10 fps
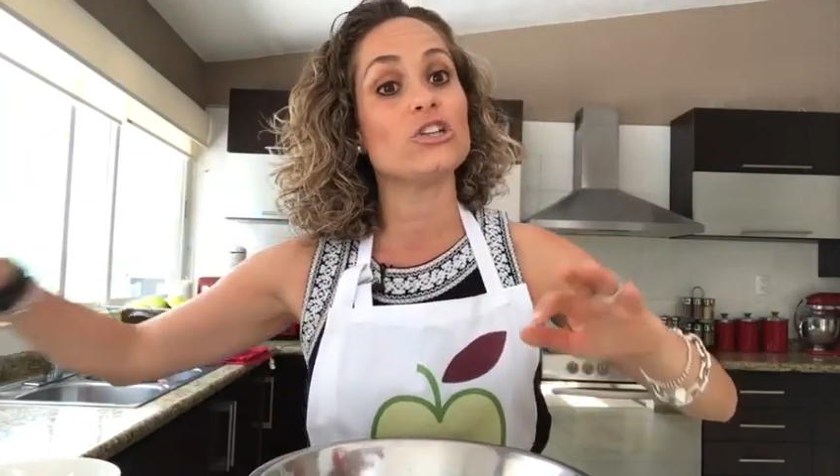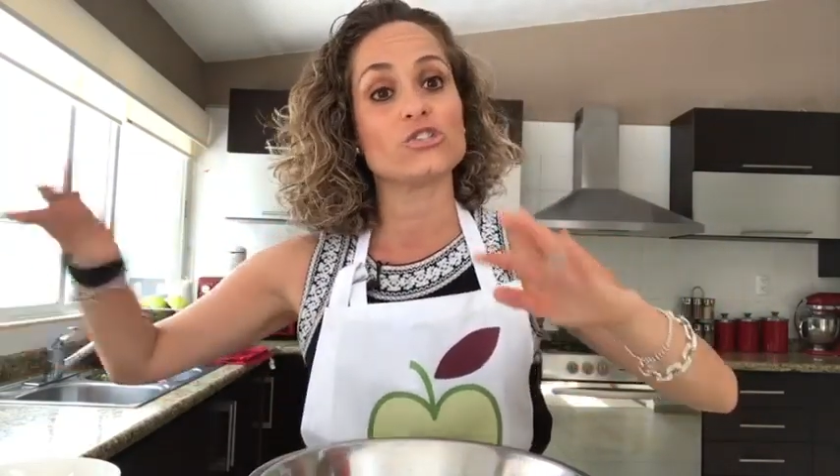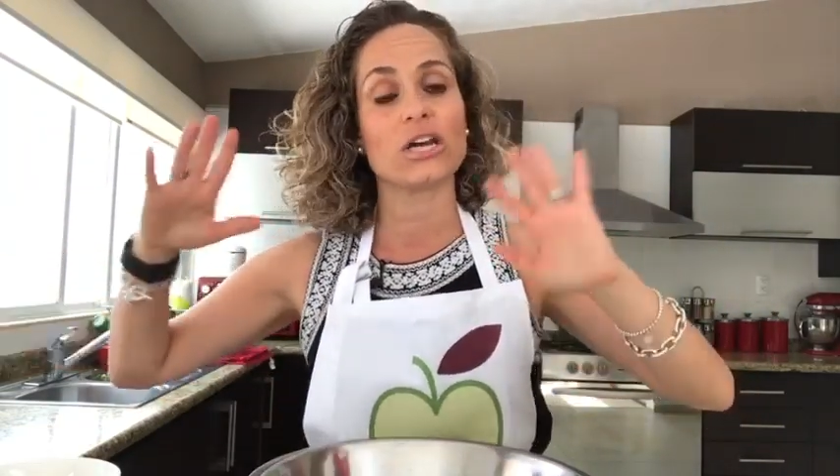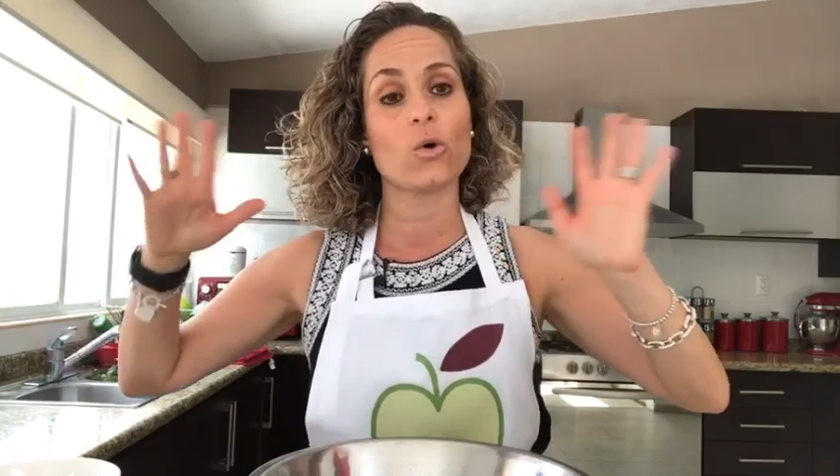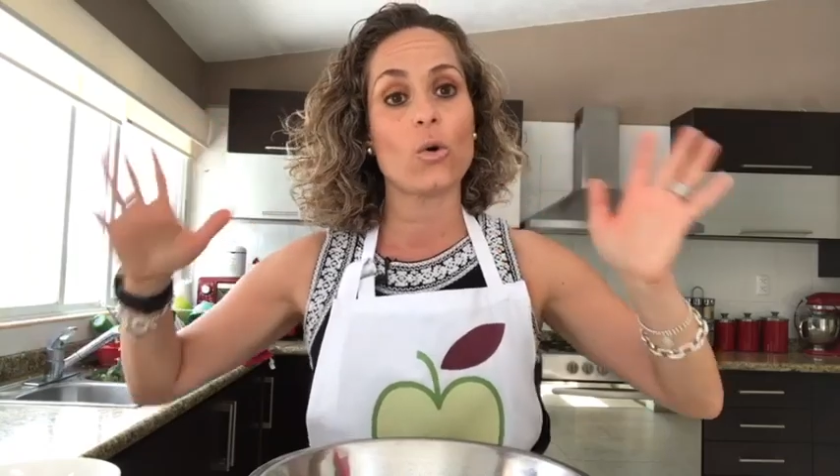
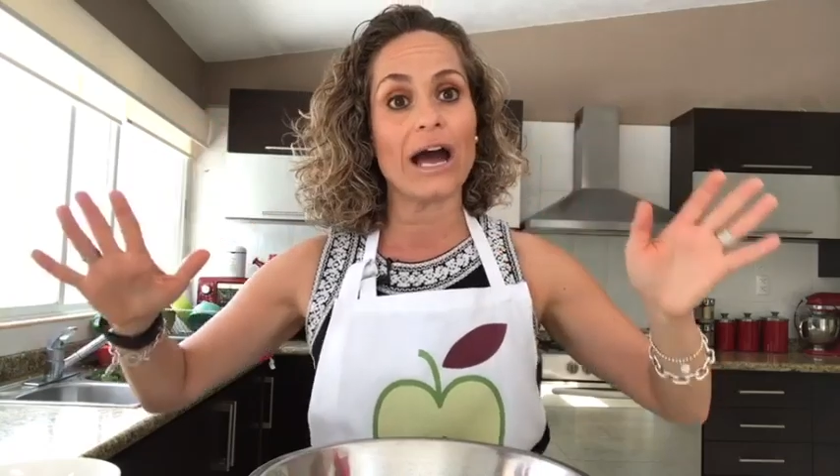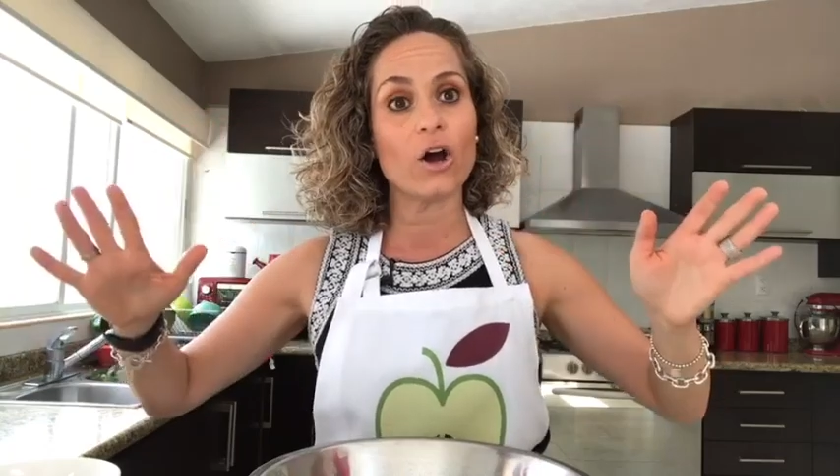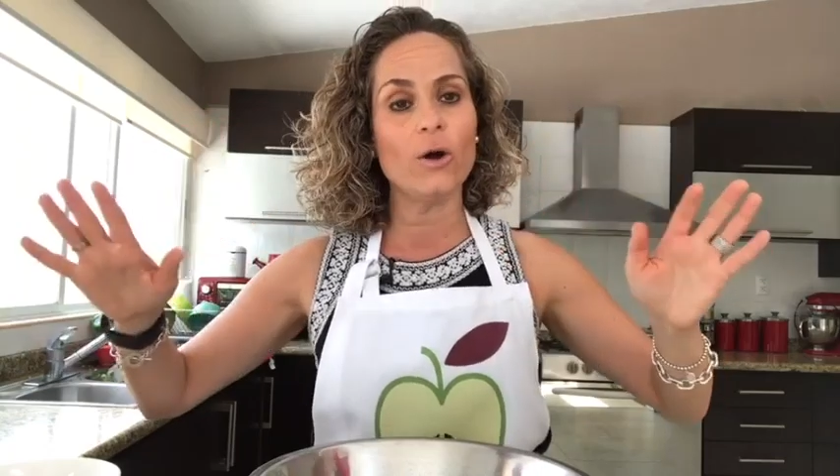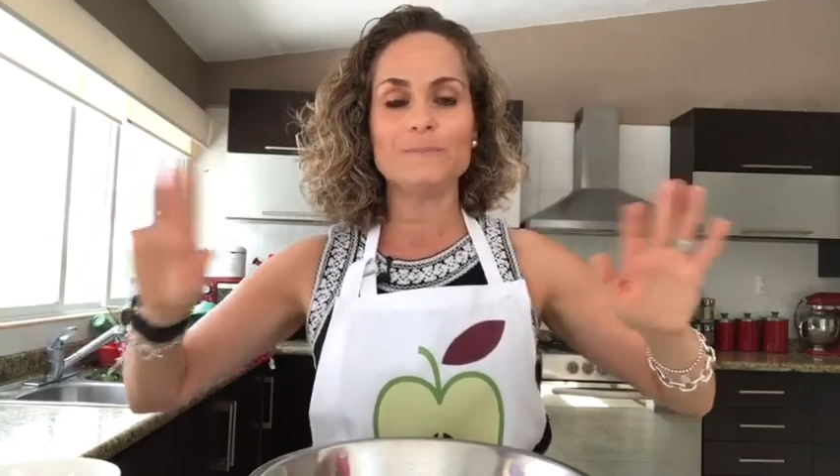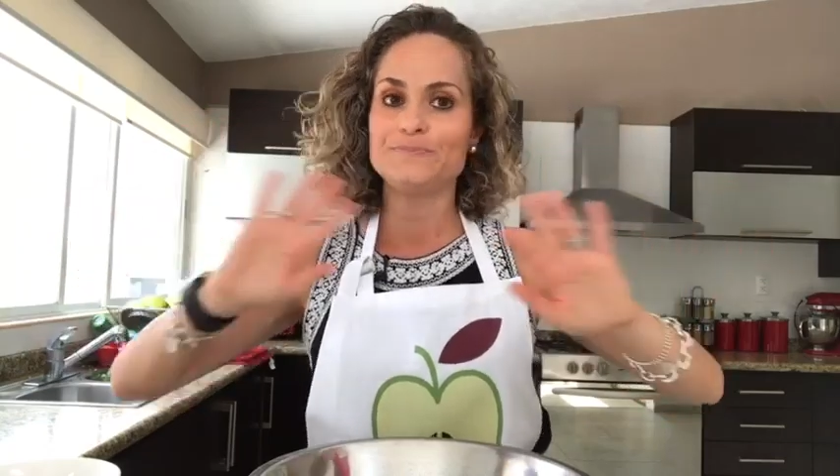los
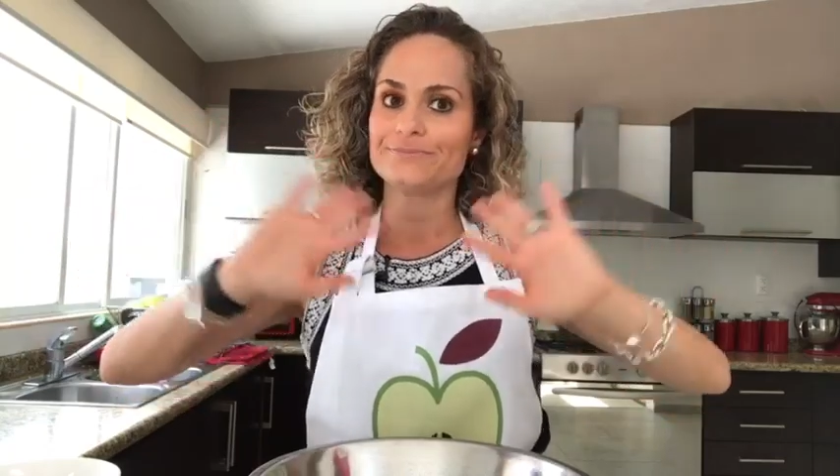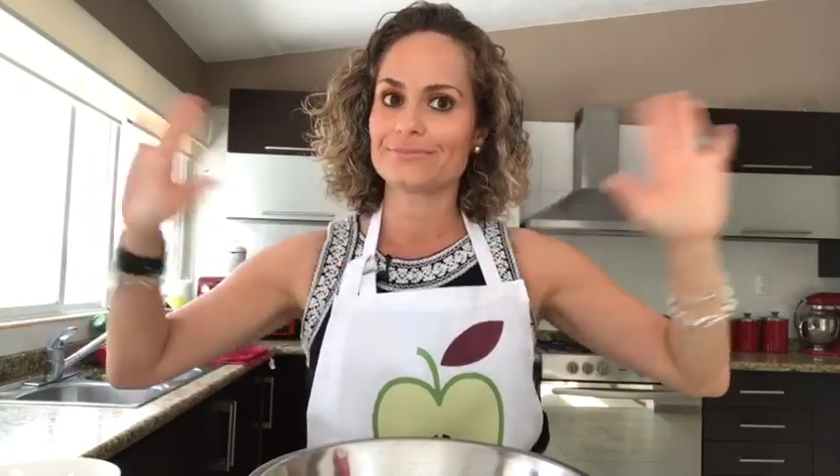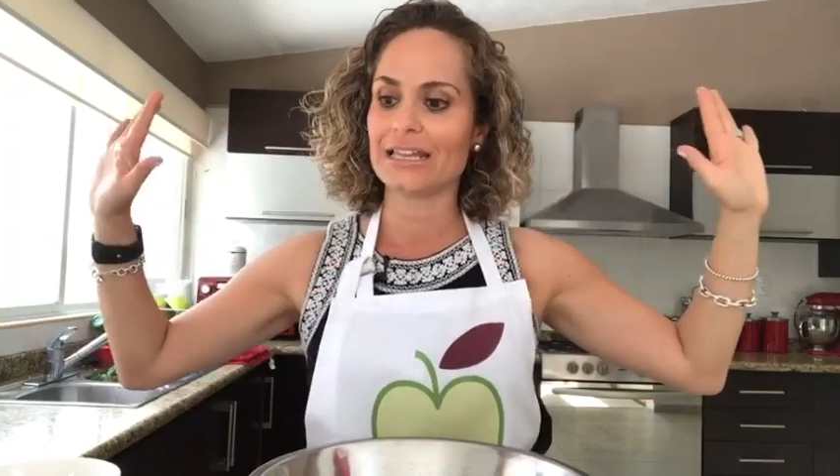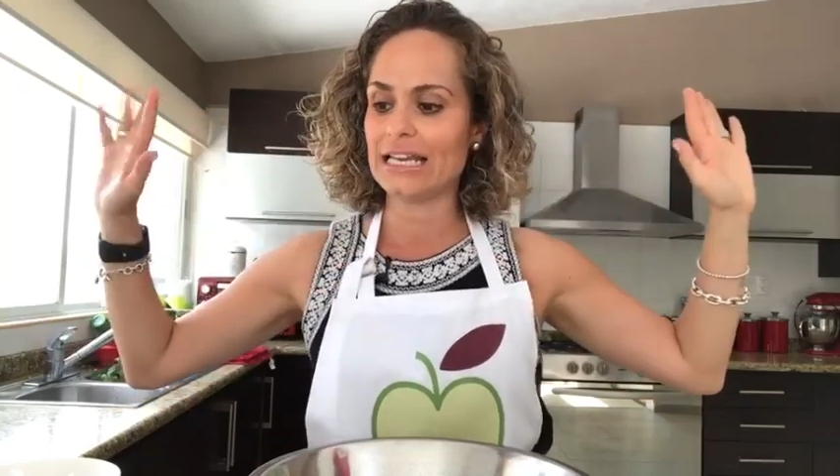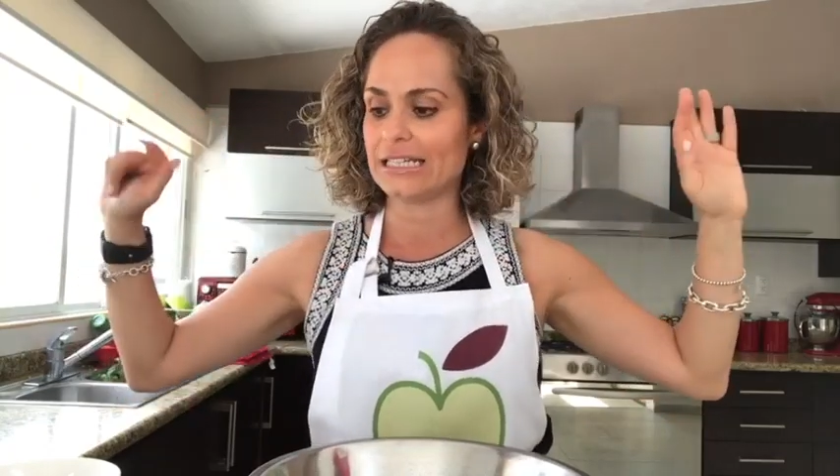enjuago
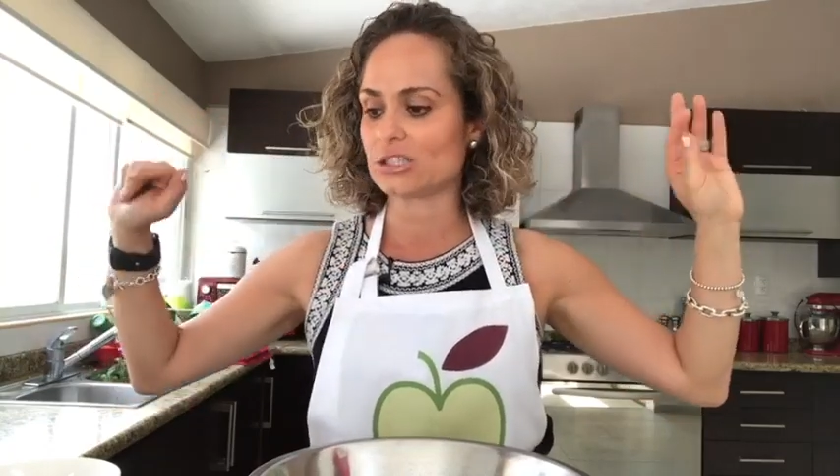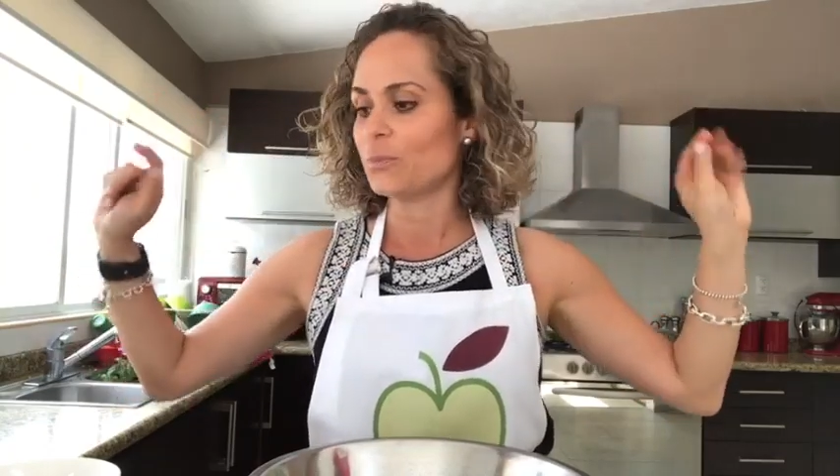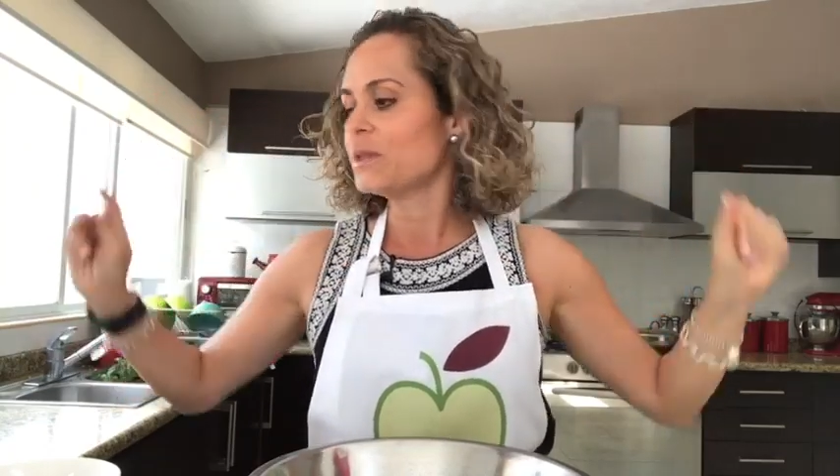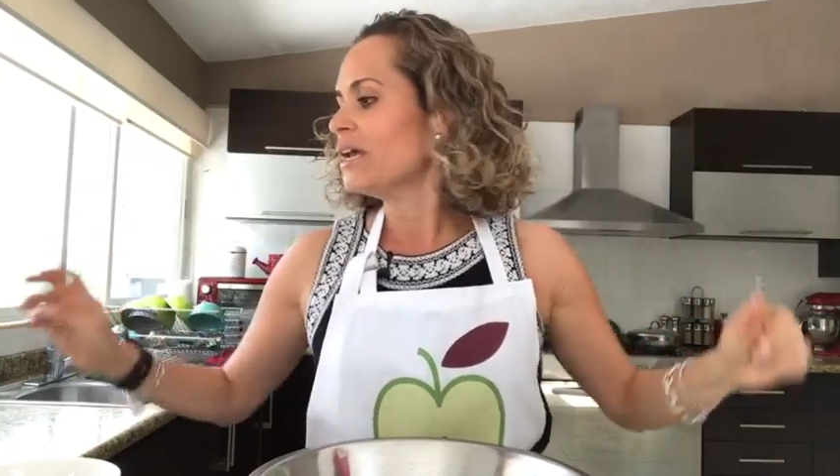y listo.